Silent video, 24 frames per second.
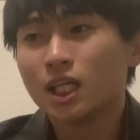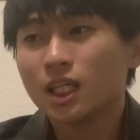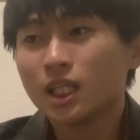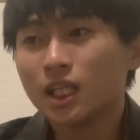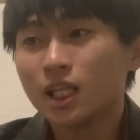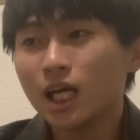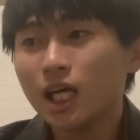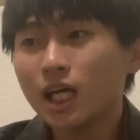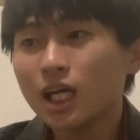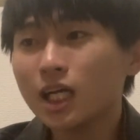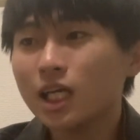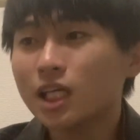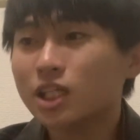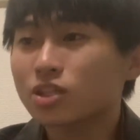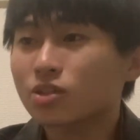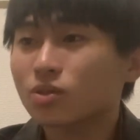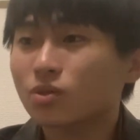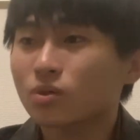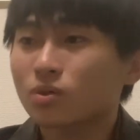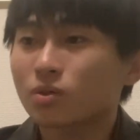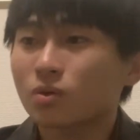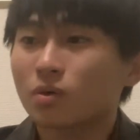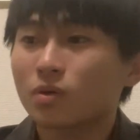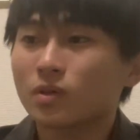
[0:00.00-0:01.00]
なんかちょっ
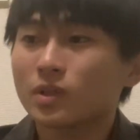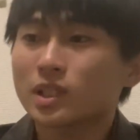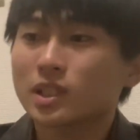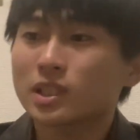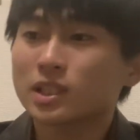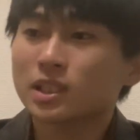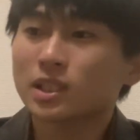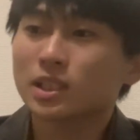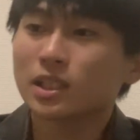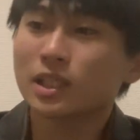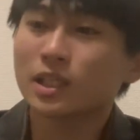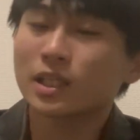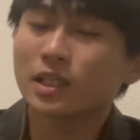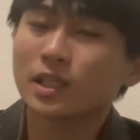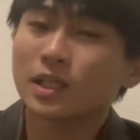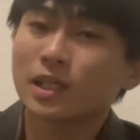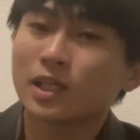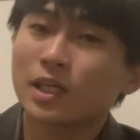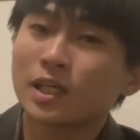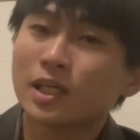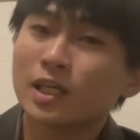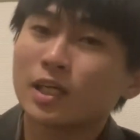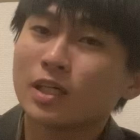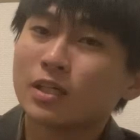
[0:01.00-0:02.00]
とこい
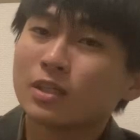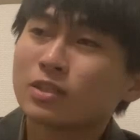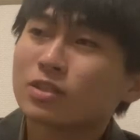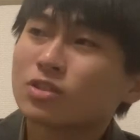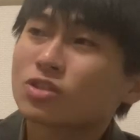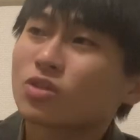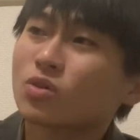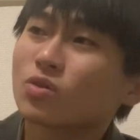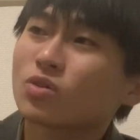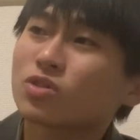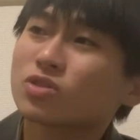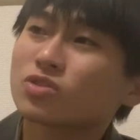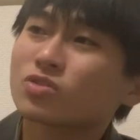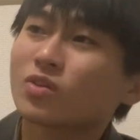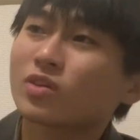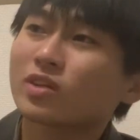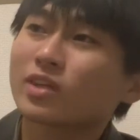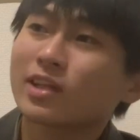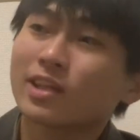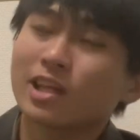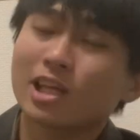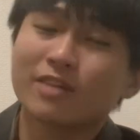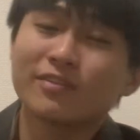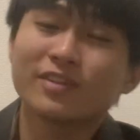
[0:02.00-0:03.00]
つ、調子乗っ
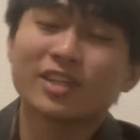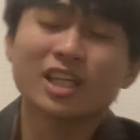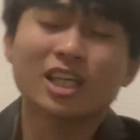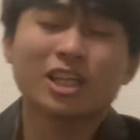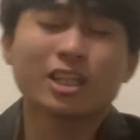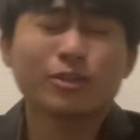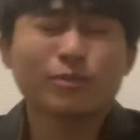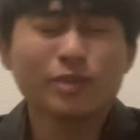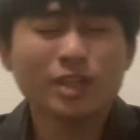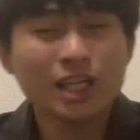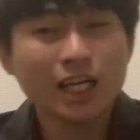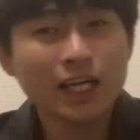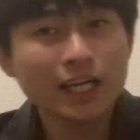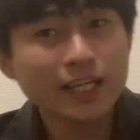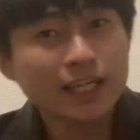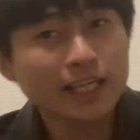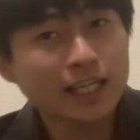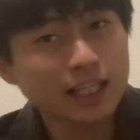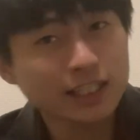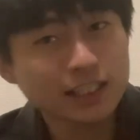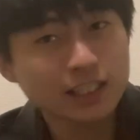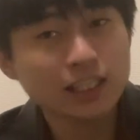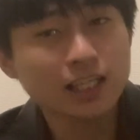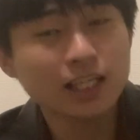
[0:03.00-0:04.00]
てないみたいに見られ
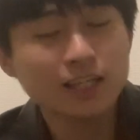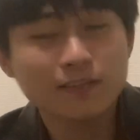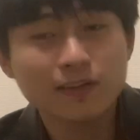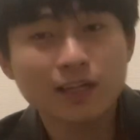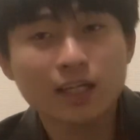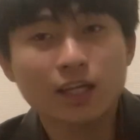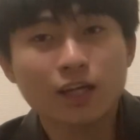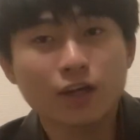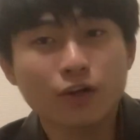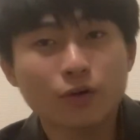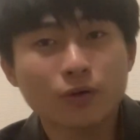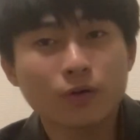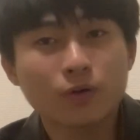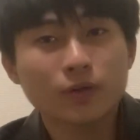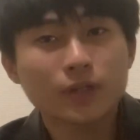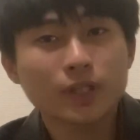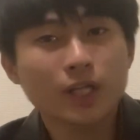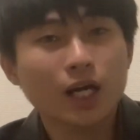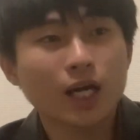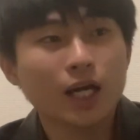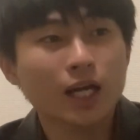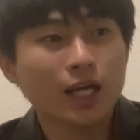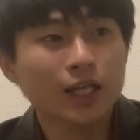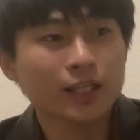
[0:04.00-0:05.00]
かねないわけよ。
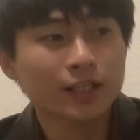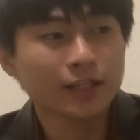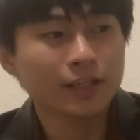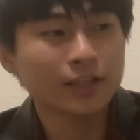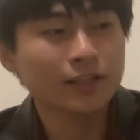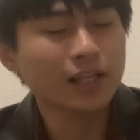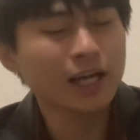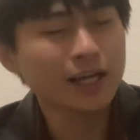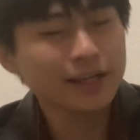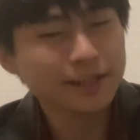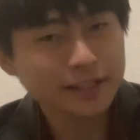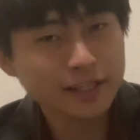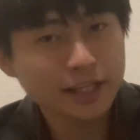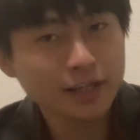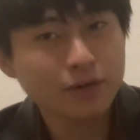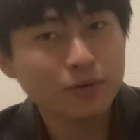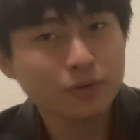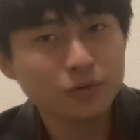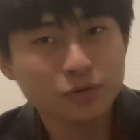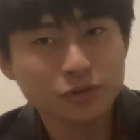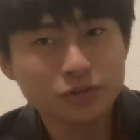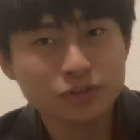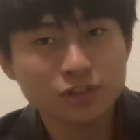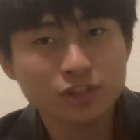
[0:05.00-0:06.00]
だからね、慣れないこ
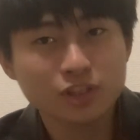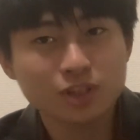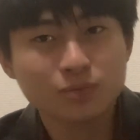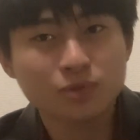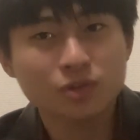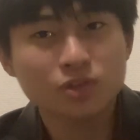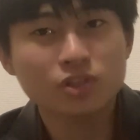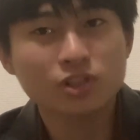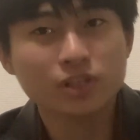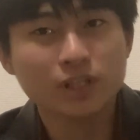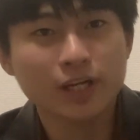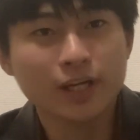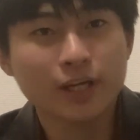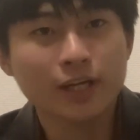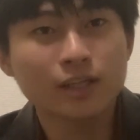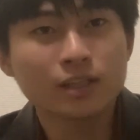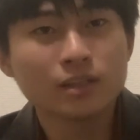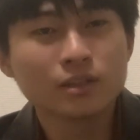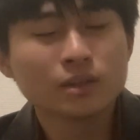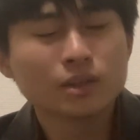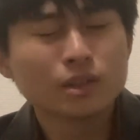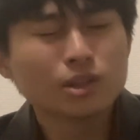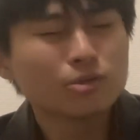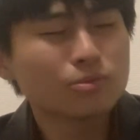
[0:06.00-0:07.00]
とするもんじゃない。
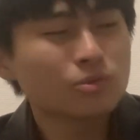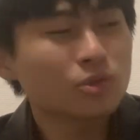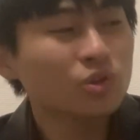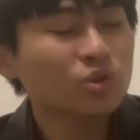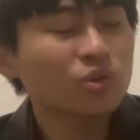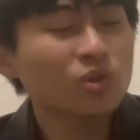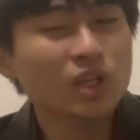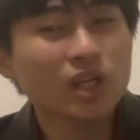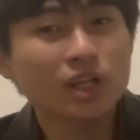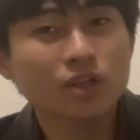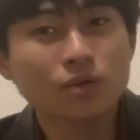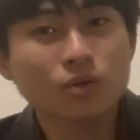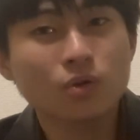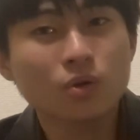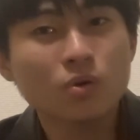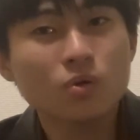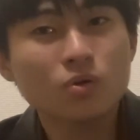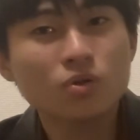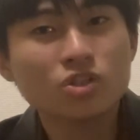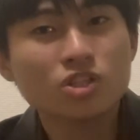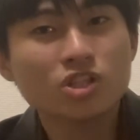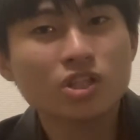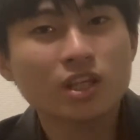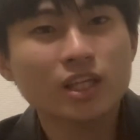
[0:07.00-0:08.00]
もっとね、あの、等
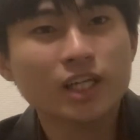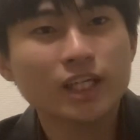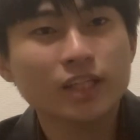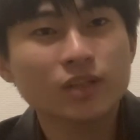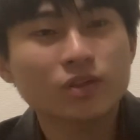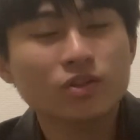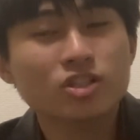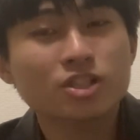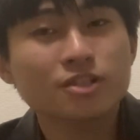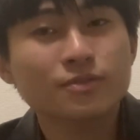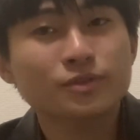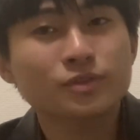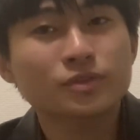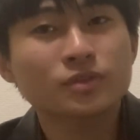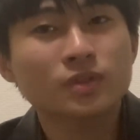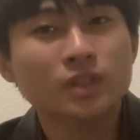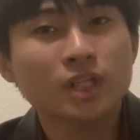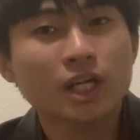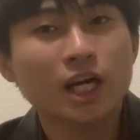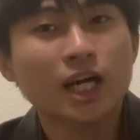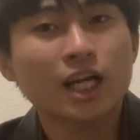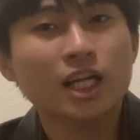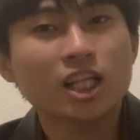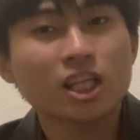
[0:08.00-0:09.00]
身大の自分を
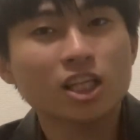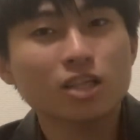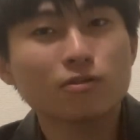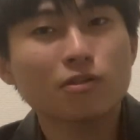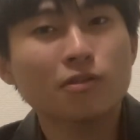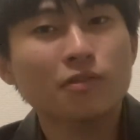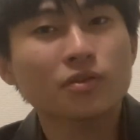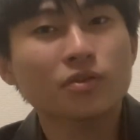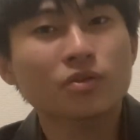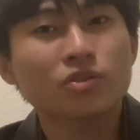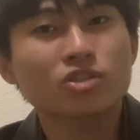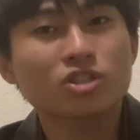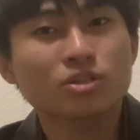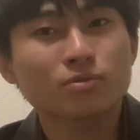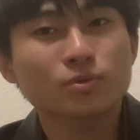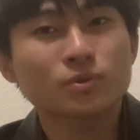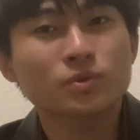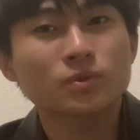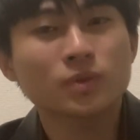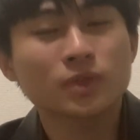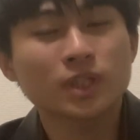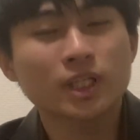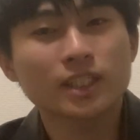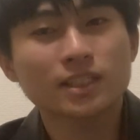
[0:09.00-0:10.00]
ね、ありのままの自
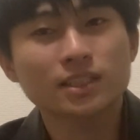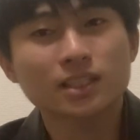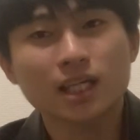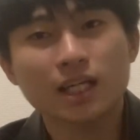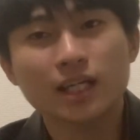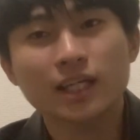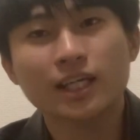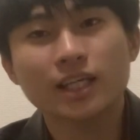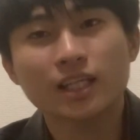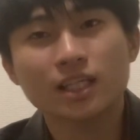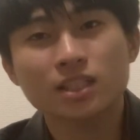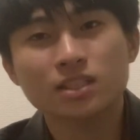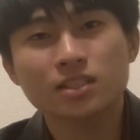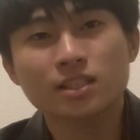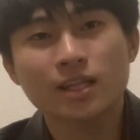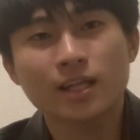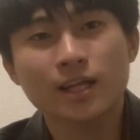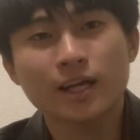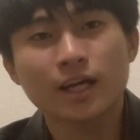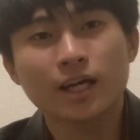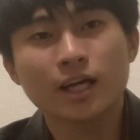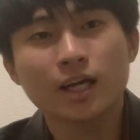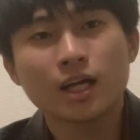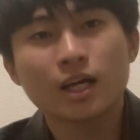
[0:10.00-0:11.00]
分をね、さらけ出して
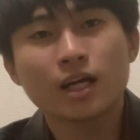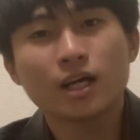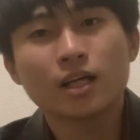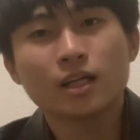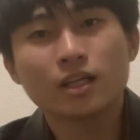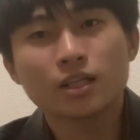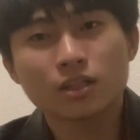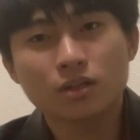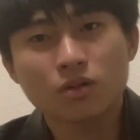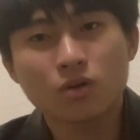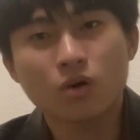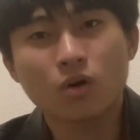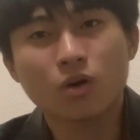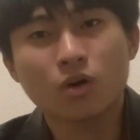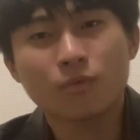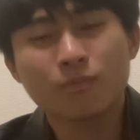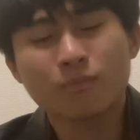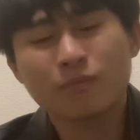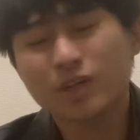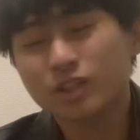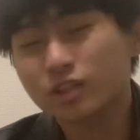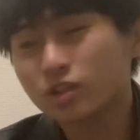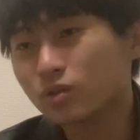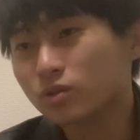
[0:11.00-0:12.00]
ね、行こ
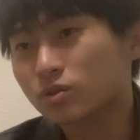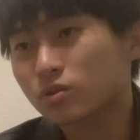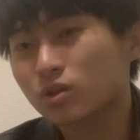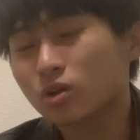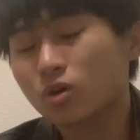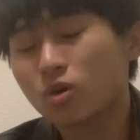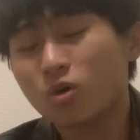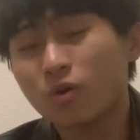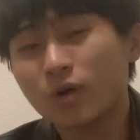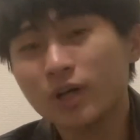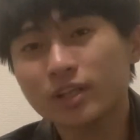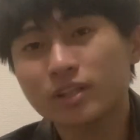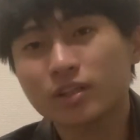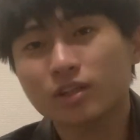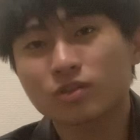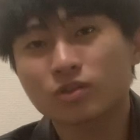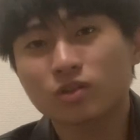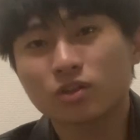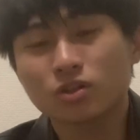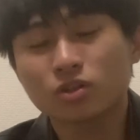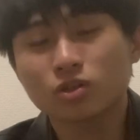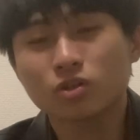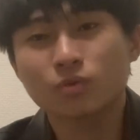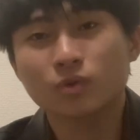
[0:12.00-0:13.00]
う。まあちょっとそれ怖いって
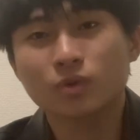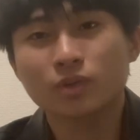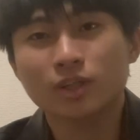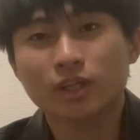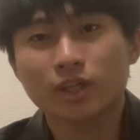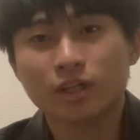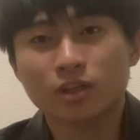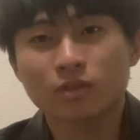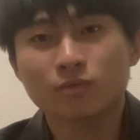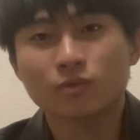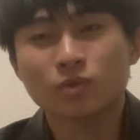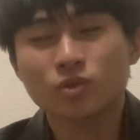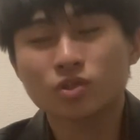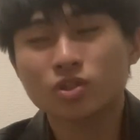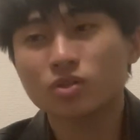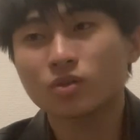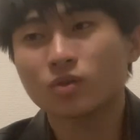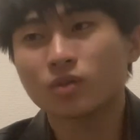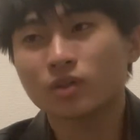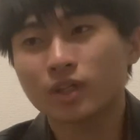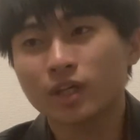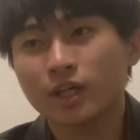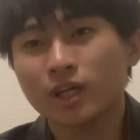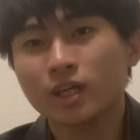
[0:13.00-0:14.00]
人いると思うんだけど、もちろ
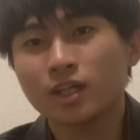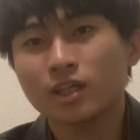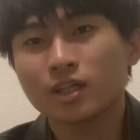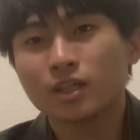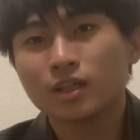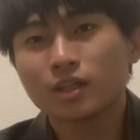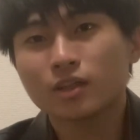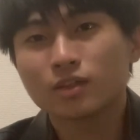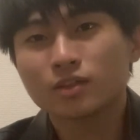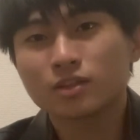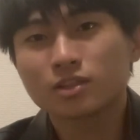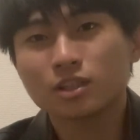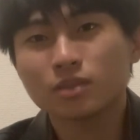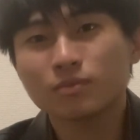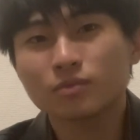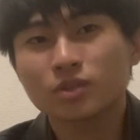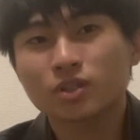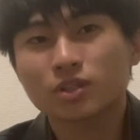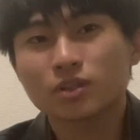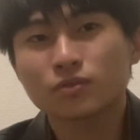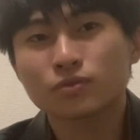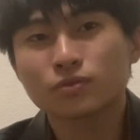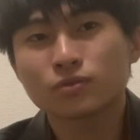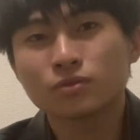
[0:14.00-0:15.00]
んね、全部
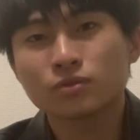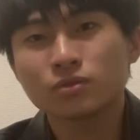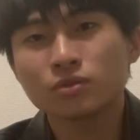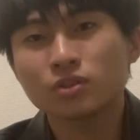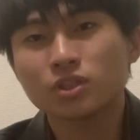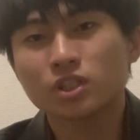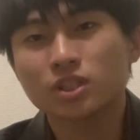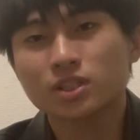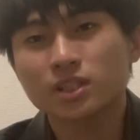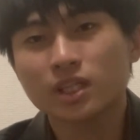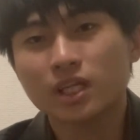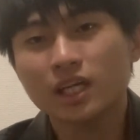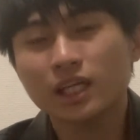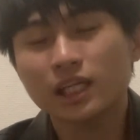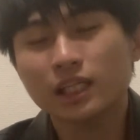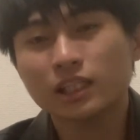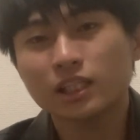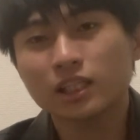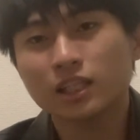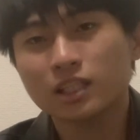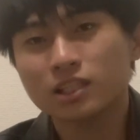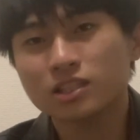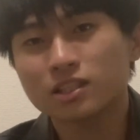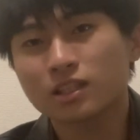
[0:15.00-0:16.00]
フルに全開
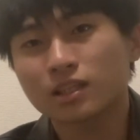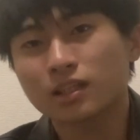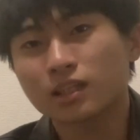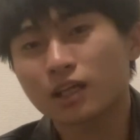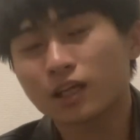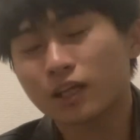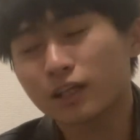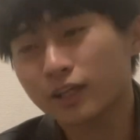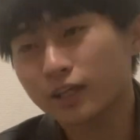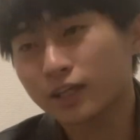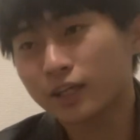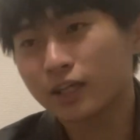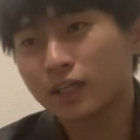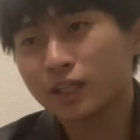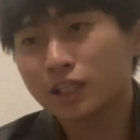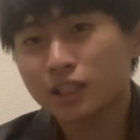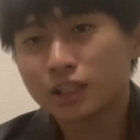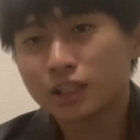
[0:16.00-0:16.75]
に出してったらね、